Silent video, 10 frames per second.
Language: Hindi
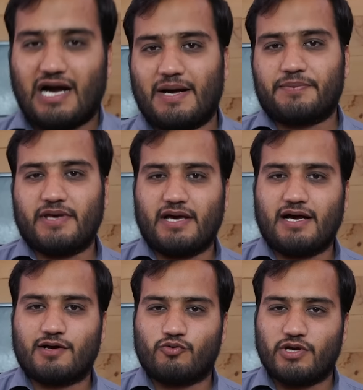आपके
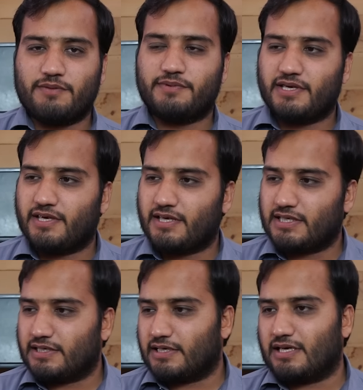यहाँ कोई भी
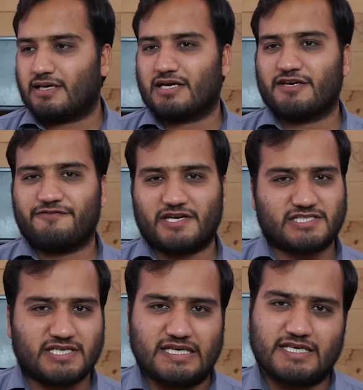
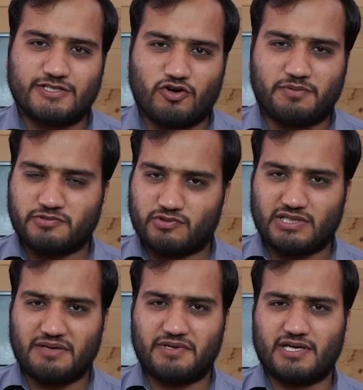कन्फेक्शरी की शॉप्स
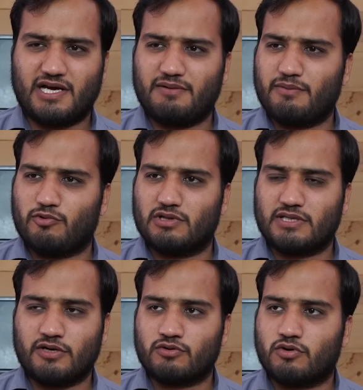होती हैं मेरे ख्याल में
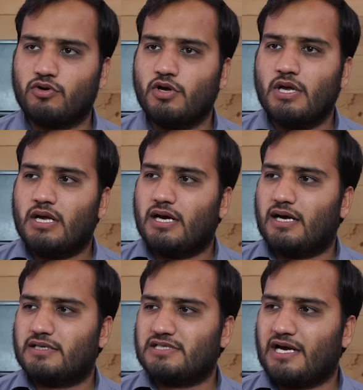बोलते हैं उनको
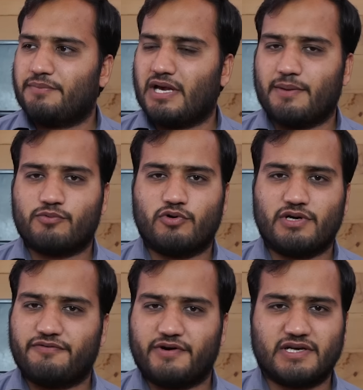जहाँ पे आपको
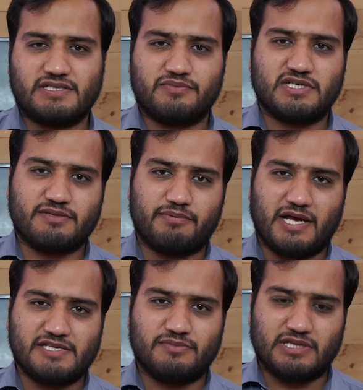डिफरेंट किस्म की
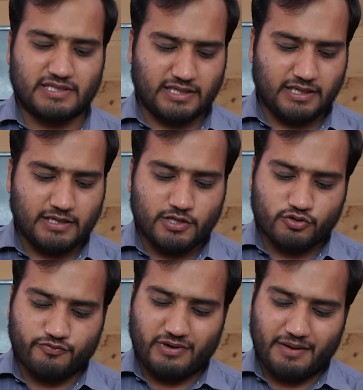सप्लाईज़ मिलती हैं
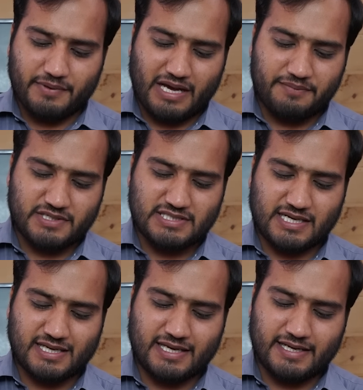तो वहाँ पे आपने
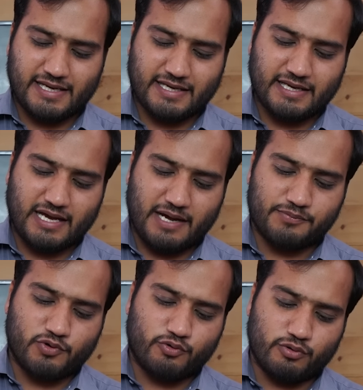जाके कहना है कि
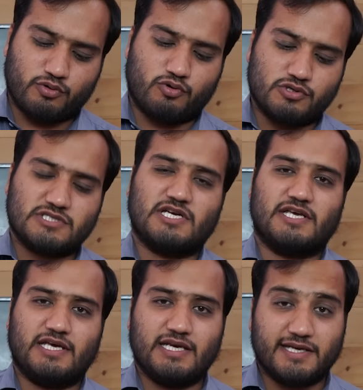आपको ग्लूकोज
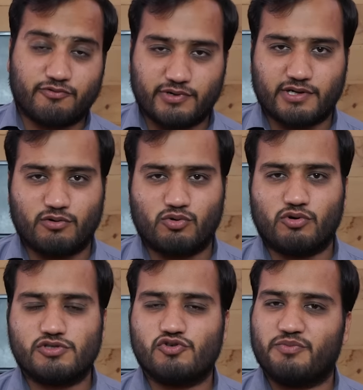चाहिए लिक्विड
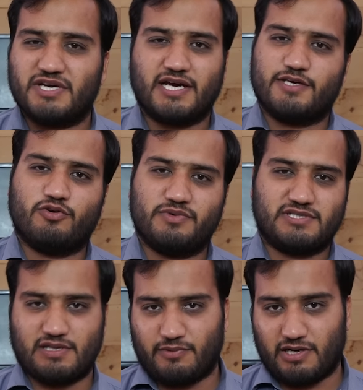ग्लूकोज जो मिठाइयों में
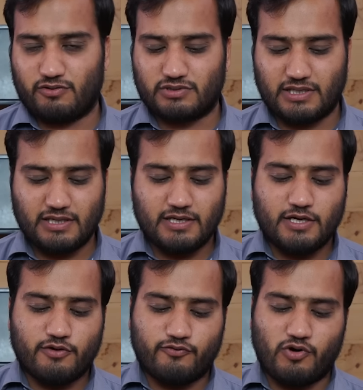इस्तेमाल होता
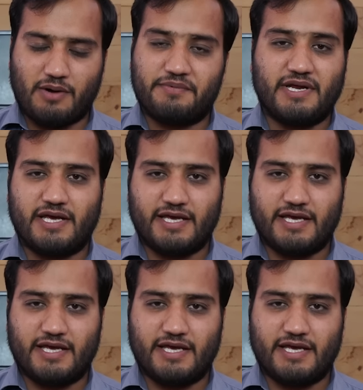है वो आपने